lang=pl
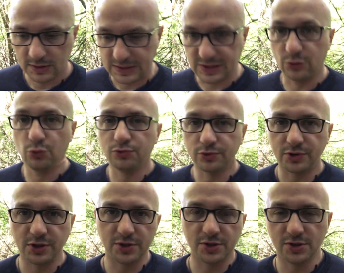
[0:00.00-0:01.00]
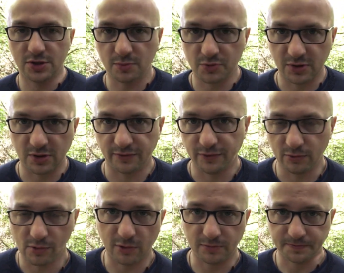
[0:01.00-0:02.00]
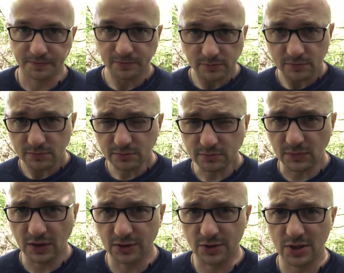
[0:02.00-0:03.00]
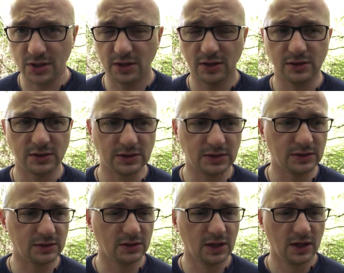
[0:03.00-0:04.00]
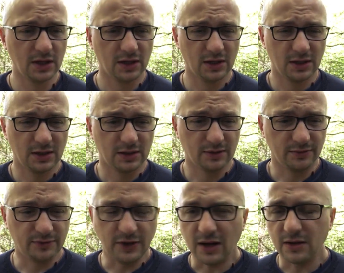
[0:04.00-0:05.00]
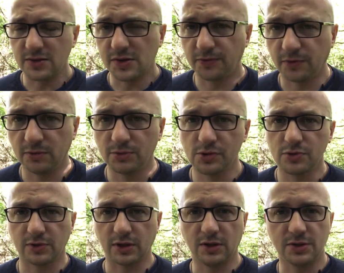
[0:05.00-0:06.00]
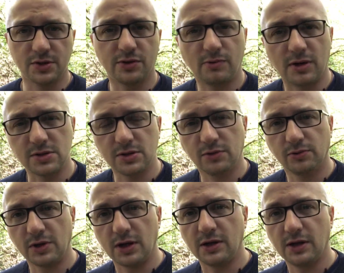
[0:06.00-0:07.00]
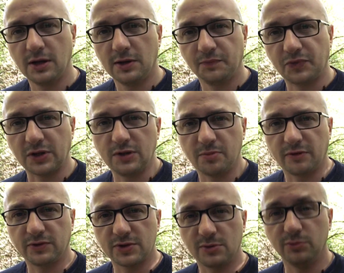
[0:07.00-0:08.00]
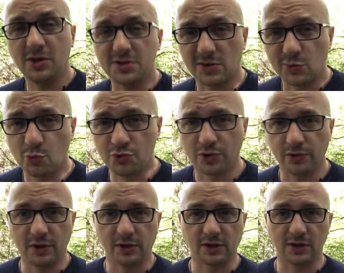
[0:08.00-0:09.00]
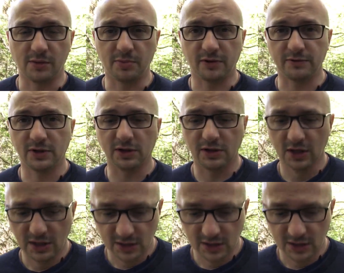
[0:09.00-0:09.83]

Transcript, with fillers: że dużo rzeczy Ci się przytrafiło, że e, wiele jest w Twoim życiu takich sytuacji, które tak naprawdę są niezasłużone, tak naprawdę e,